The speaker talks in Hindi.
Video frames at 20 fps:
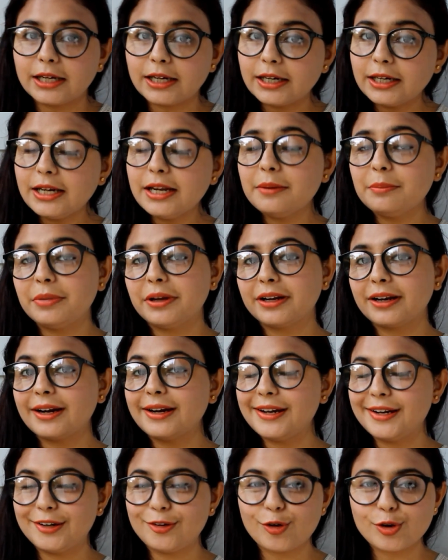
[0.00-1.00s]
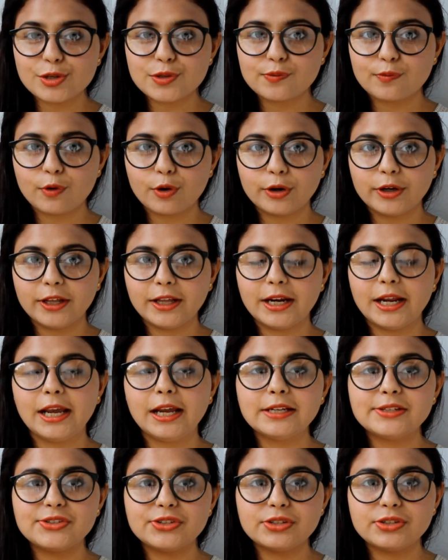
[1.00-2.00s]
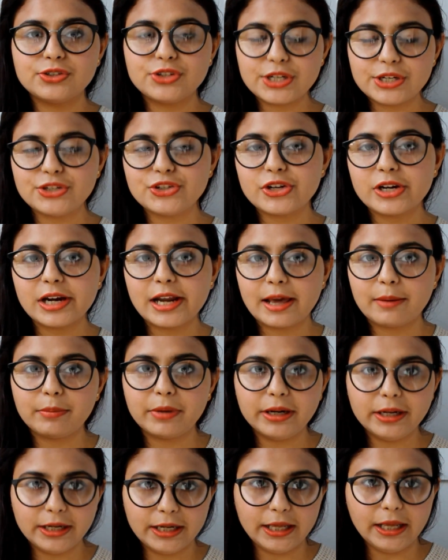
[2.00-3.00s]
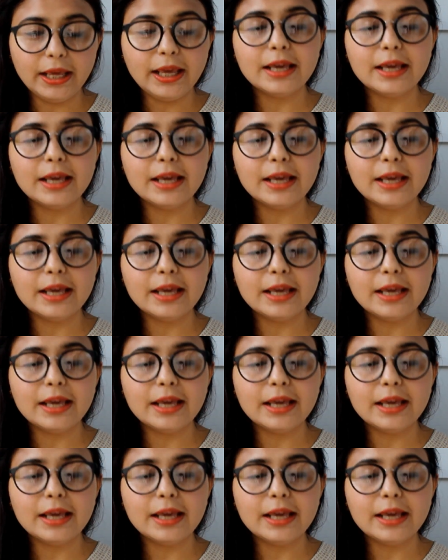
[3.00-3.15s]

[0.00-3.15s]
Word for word: थर्ड नंबर का डिटॉक्स वाटर है जिंजर लेमन टी